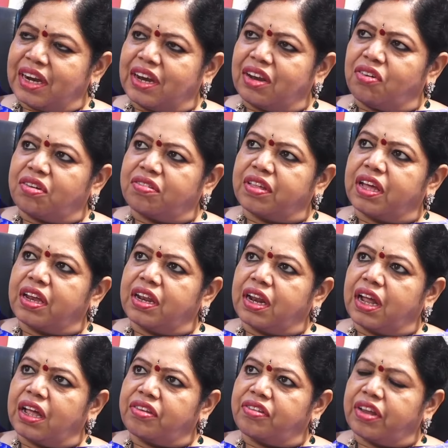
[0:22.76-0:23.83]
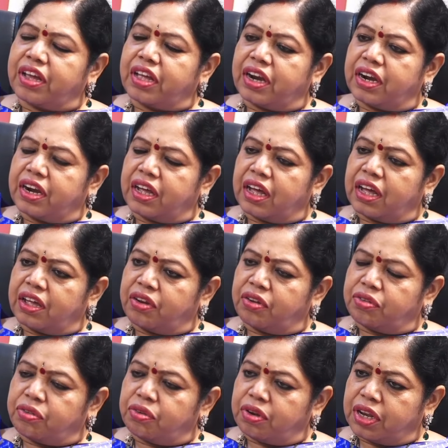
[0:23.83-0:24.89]
అంటే ఒకసారి రాజశేఖర రెడ్డి
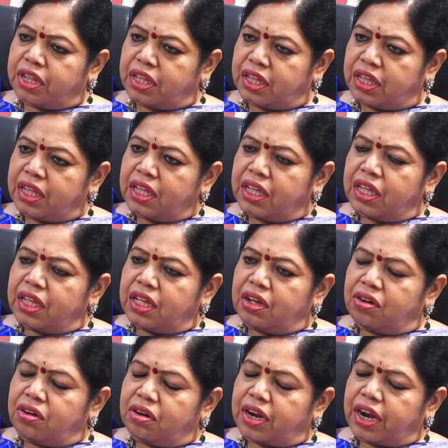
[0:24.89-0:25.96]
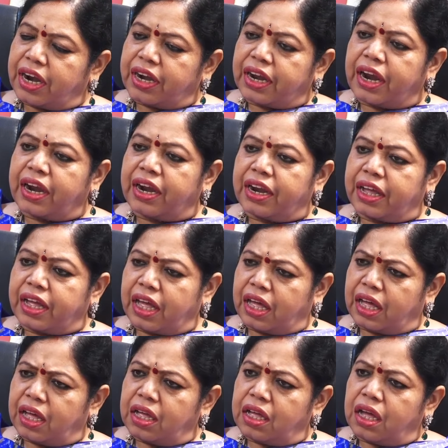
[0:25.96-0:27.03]
గారితో రైట్ హ్యాండ్గా
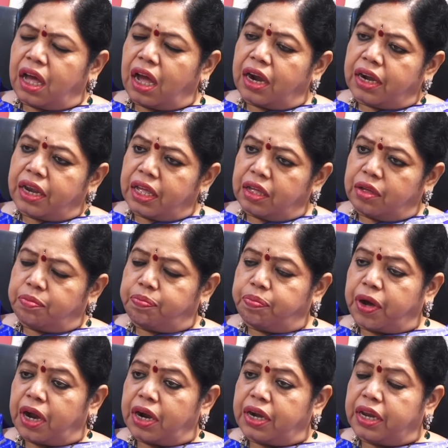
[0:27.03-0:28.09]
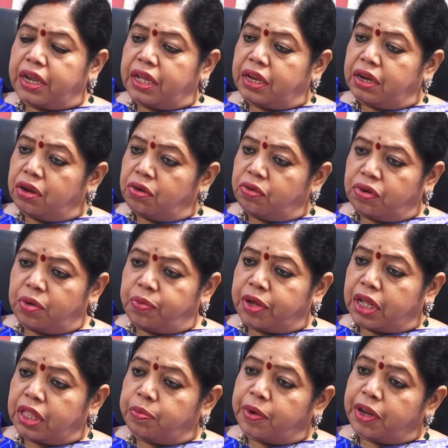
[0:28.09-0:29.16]
అంటే పార్టీలో ఉన్నప్పుడు
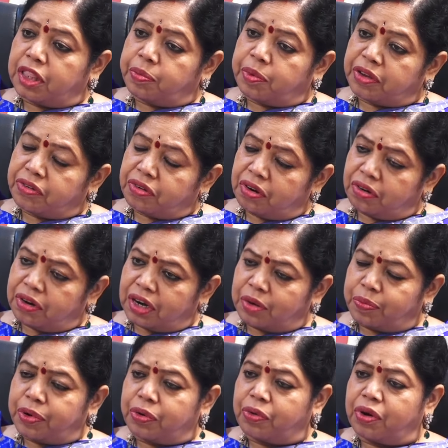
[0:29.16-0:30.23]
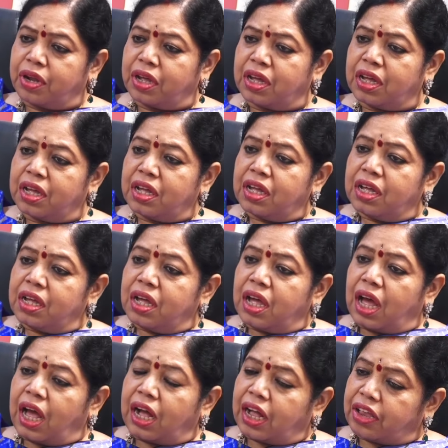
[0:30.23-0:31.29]
కాదు ప్రతిపక్షంలో ఉండేటప్పుడు కూడా
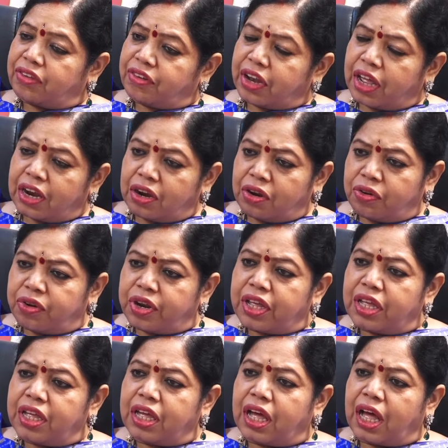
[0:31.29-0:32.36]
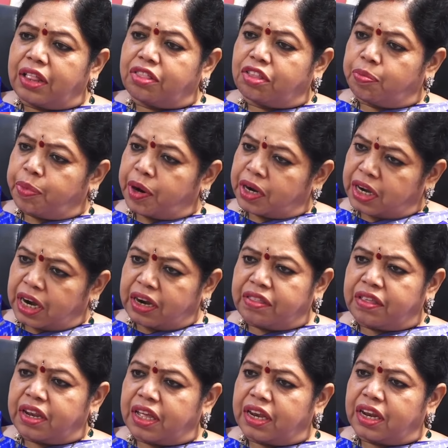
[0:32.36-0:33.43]
ఆ కష్టాల్లోని ఆయనతో పాటు నడిచిన
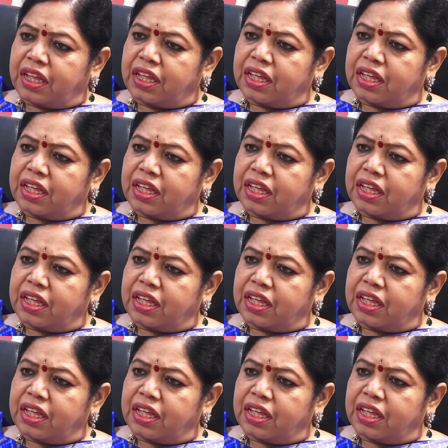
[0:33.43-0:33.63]
ఆయన